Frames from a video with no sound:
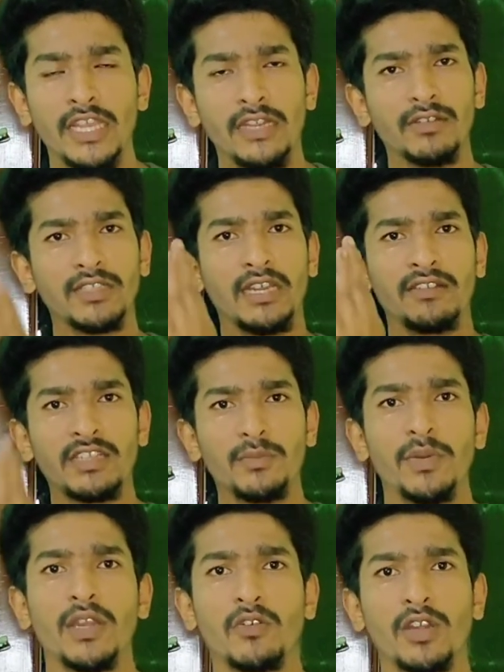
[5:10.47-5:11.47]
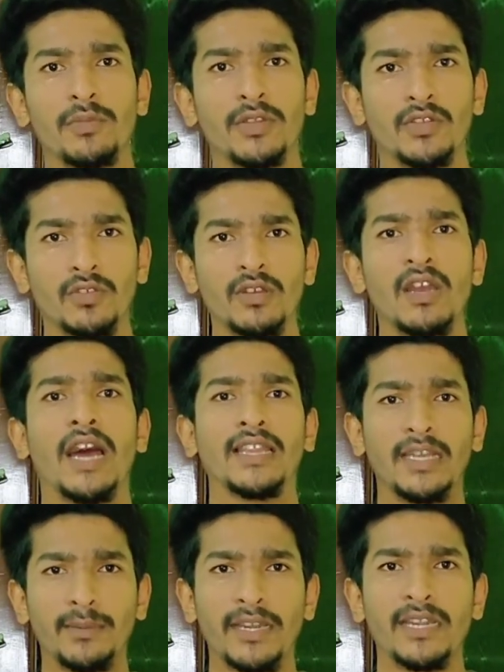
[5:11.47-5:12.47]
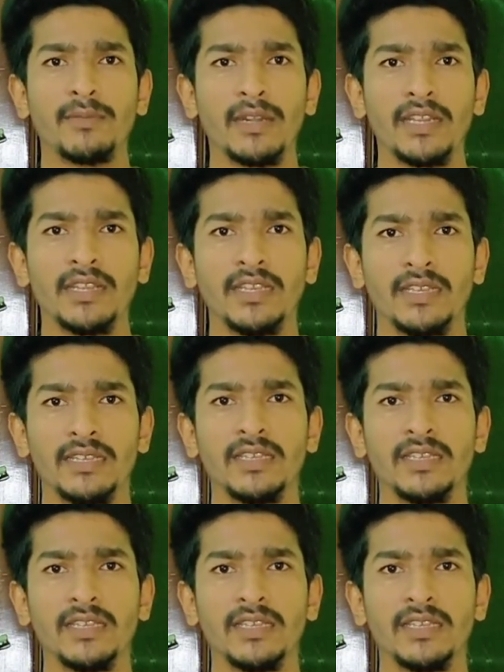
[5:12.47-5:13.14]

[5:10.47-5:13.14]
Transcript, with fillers: இருபத்தாறு வயசில் பிள்ளை குட்டி பதுக்கணும் அதுக்கப்புறம் என்ன பண்ணுறது